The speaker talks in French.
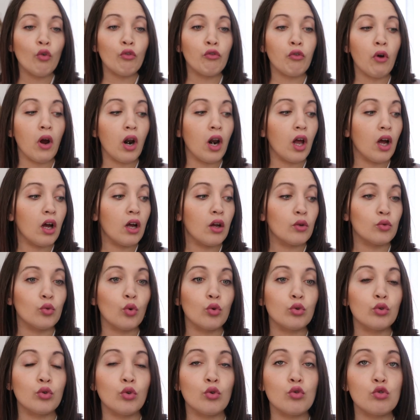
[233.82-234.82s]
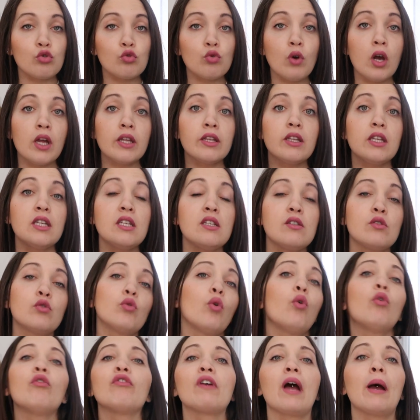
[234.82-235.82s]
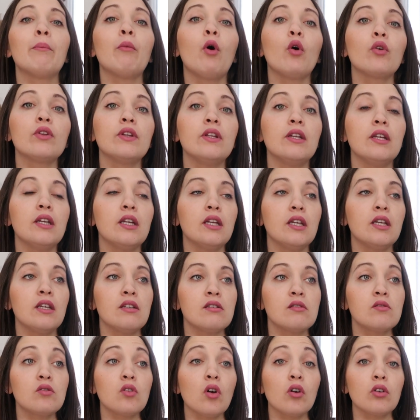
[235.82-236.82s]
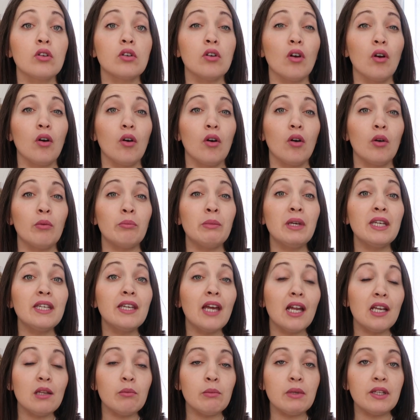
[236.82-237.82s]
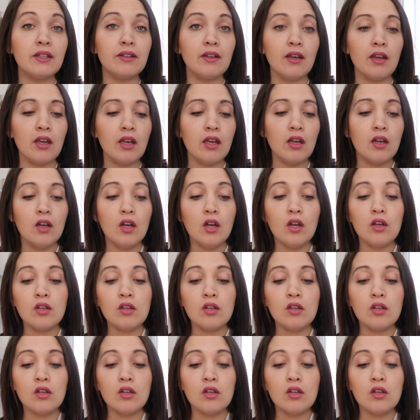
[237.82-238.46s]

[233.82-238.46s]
Voilà, donc soit ils ont vraiment des stocks méga limités,